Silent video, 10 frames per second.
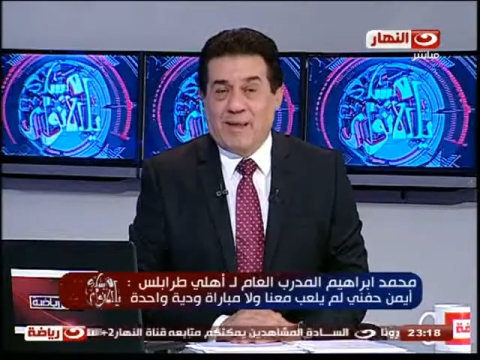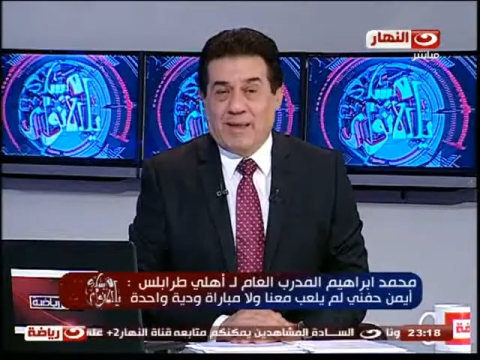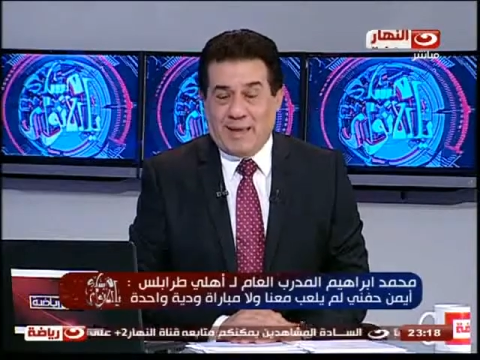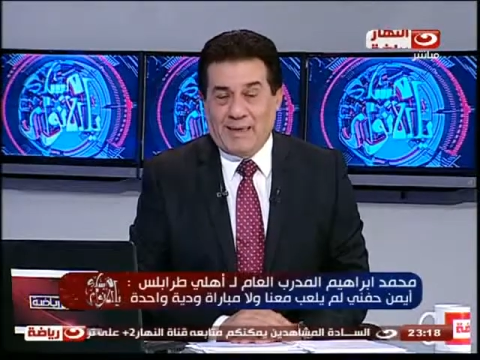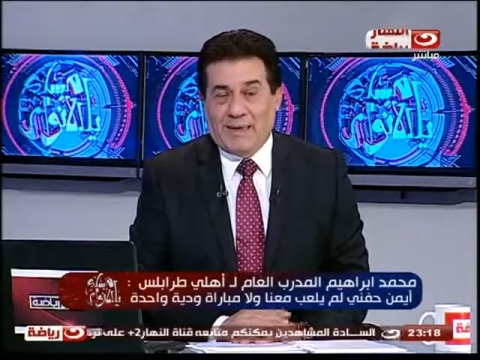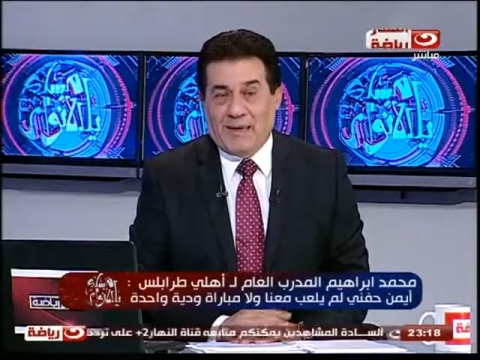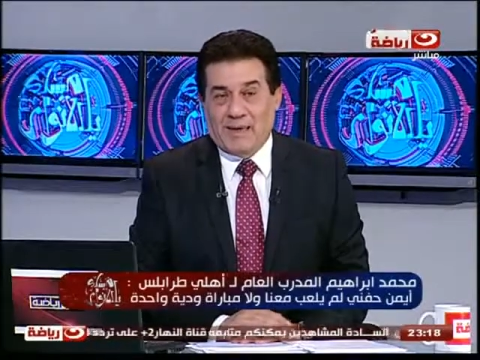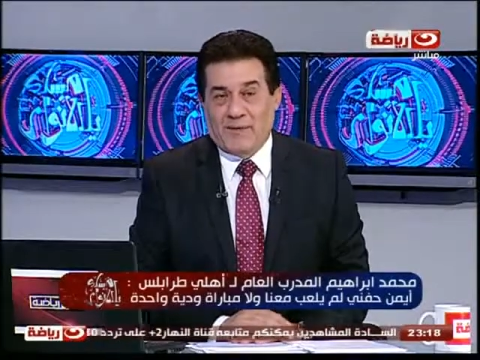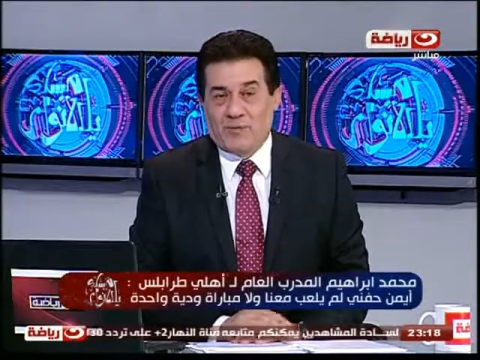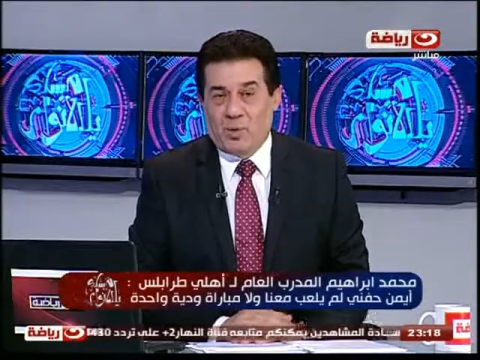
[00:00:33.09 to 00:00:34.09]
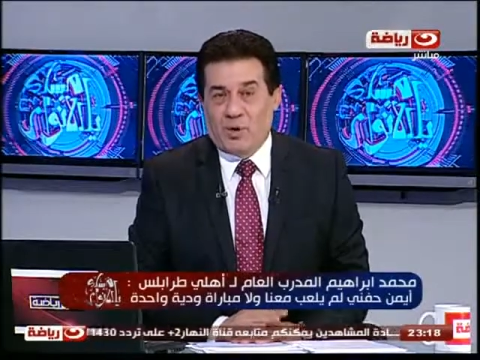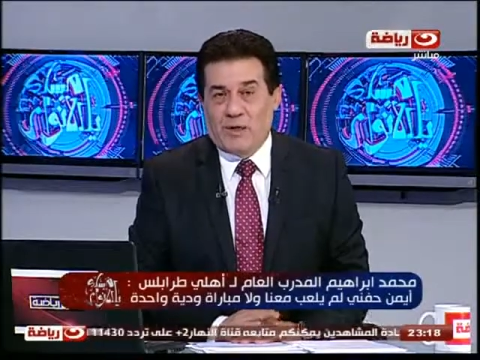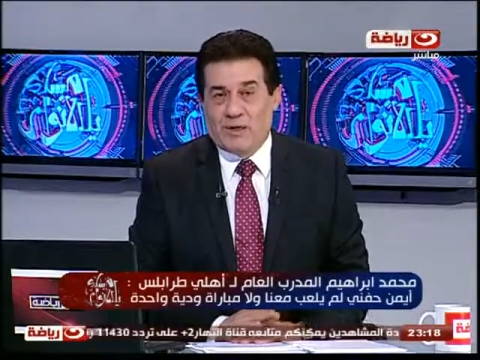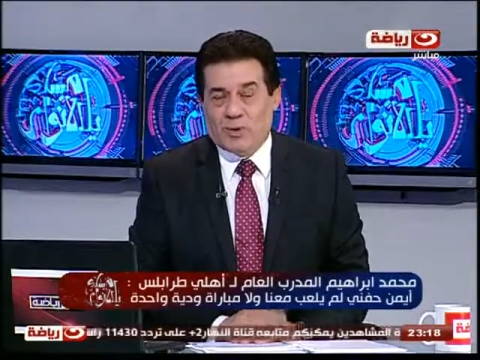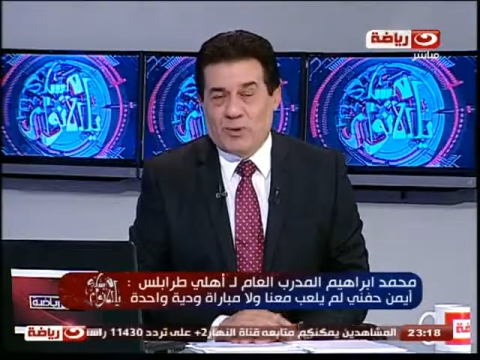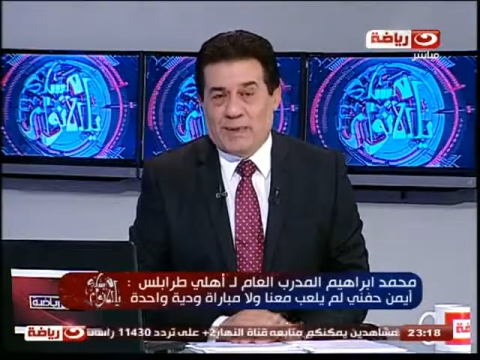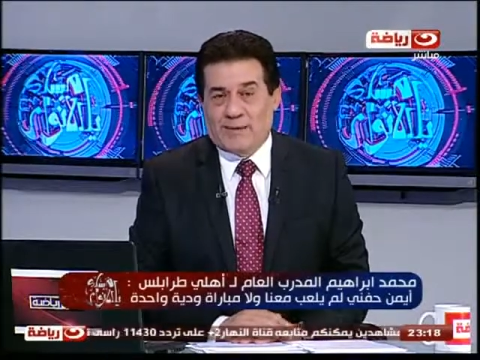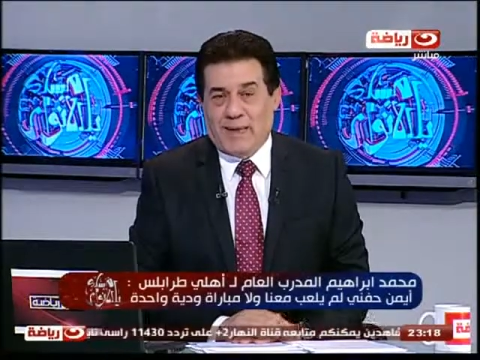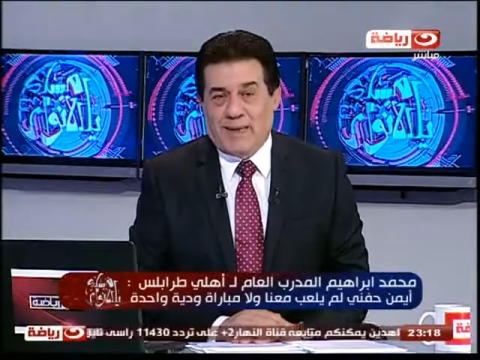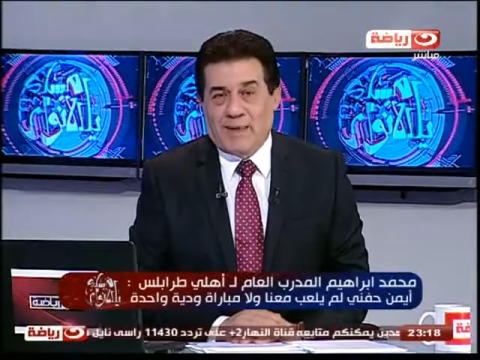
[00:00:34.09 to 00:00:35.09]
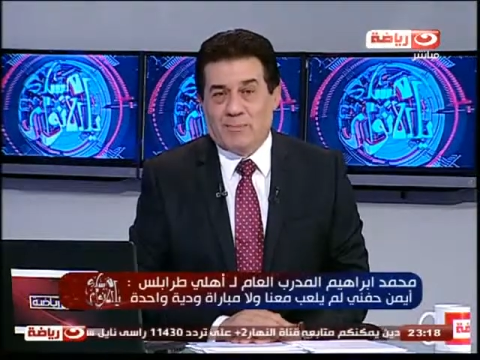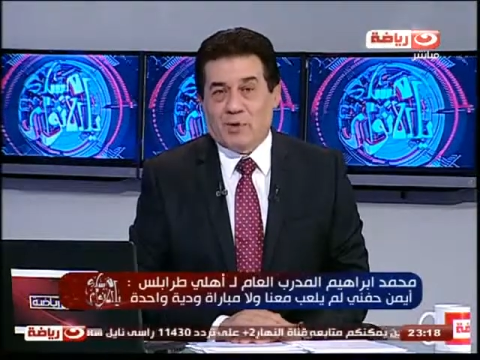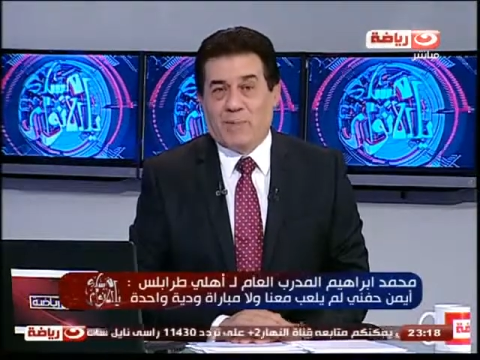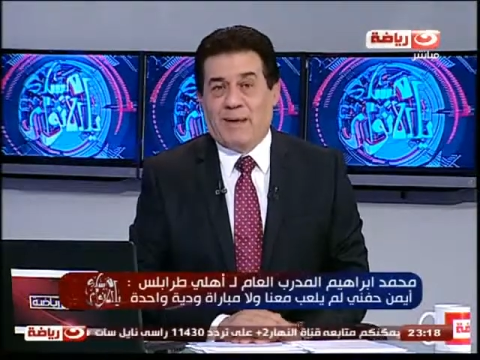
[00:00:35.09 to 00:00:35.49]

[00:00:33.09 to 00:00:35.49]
الحقيقه يعني في كل الاستوديوهات التحليليه مش